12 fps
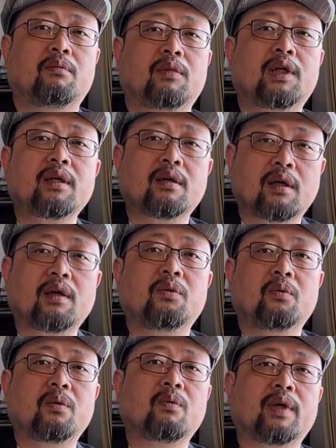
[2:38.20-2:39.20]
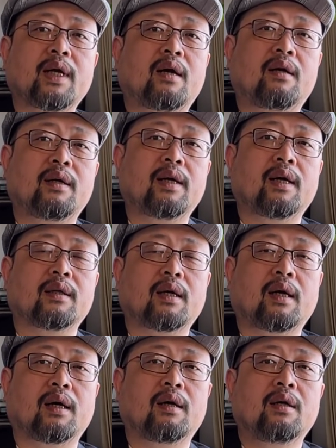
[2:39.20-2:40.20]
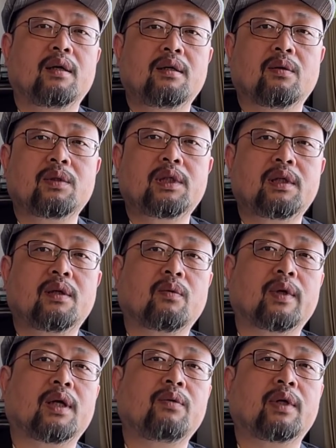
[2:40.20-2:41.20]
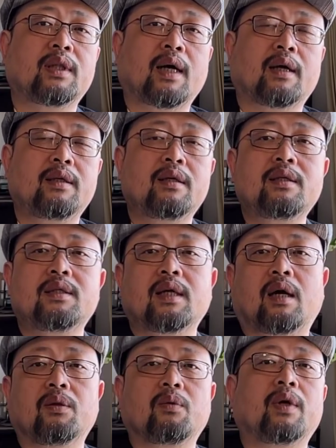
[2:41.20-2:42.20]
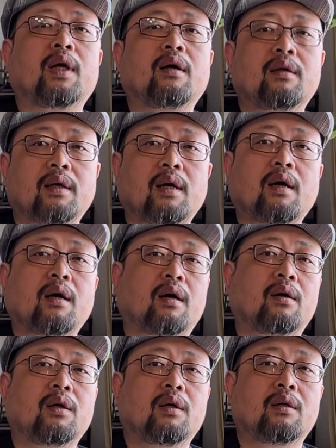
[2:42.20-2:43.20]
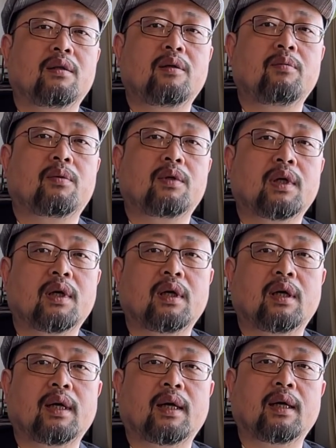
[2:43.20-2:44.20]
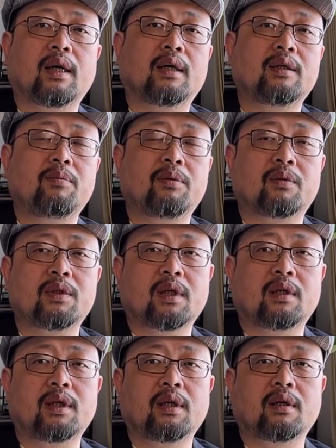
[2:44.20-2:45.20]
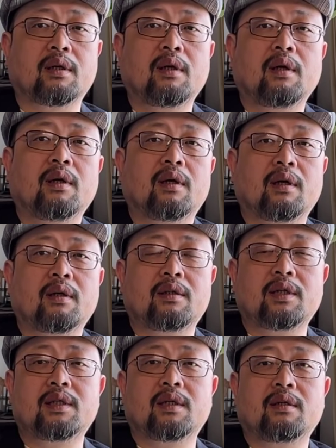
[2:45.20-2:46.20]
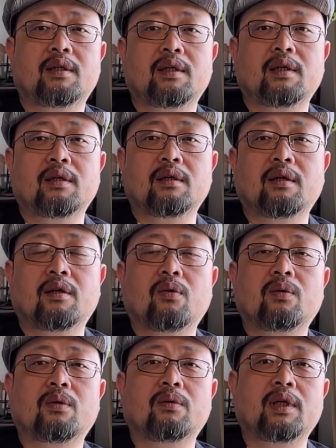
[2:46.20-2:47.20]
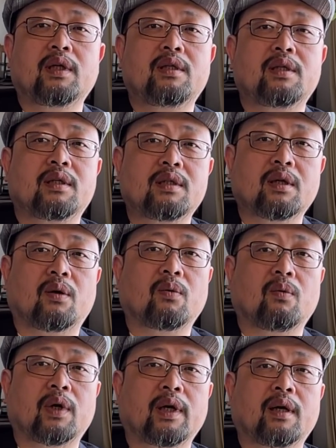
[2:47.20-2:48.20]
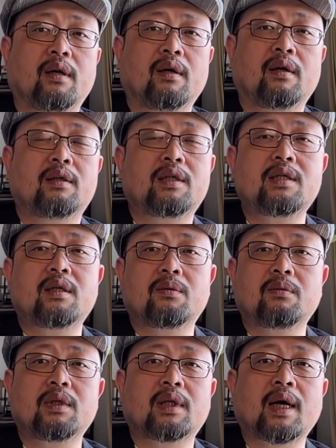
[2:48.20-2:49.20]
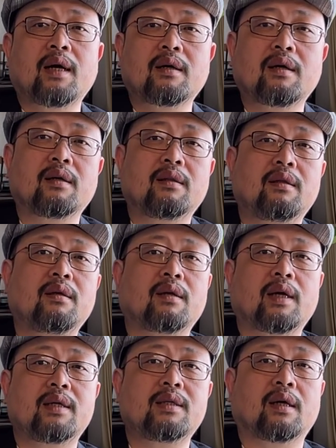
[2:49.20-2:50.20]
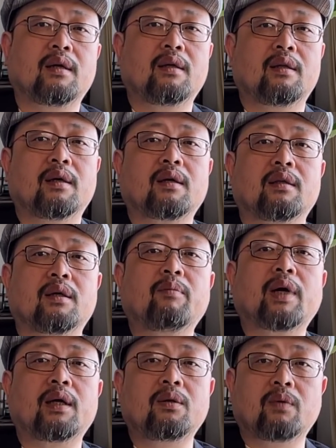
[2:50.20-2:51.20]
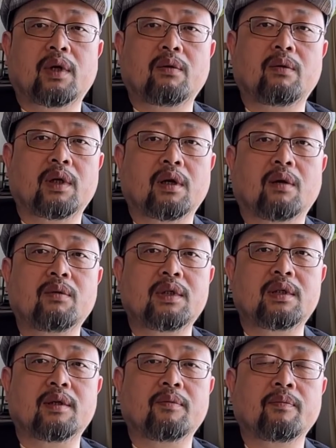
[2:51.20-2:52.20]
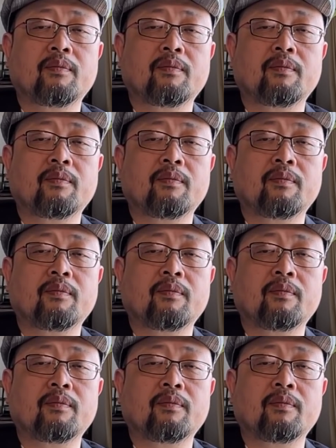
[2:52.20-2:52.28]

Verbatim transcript: 这个很多国家是这样的啊，尤其这国家越大，你看小的国家可能还好，你比如像荷兰啊，你比如像这个呃这些这些欧洲这些几个小国呀，这些东西它肯定来讲，它可能满意度还会高一些。